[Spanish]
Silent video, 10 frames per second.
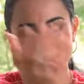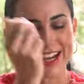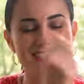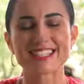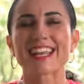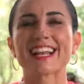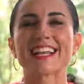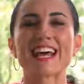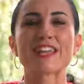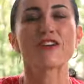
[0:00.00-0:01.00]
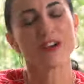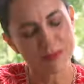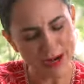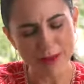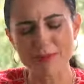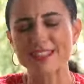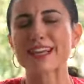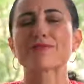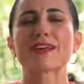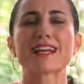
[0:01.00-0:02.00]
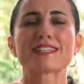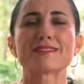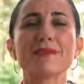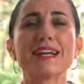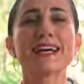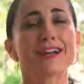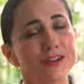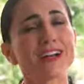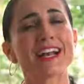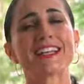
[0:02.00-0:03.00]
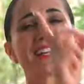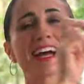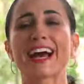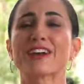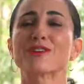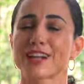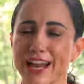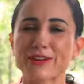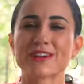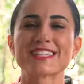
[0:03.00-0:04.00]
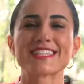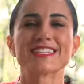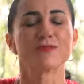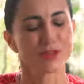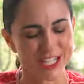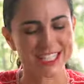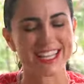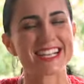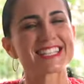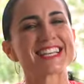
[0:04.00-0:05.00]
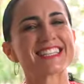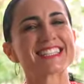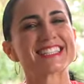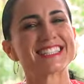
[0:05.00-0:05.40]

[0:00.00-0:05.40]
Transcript: Sugerencia del día de hoy para empezar bien la semana con Kalinda Cano. Claro que sí. Muchas gracias.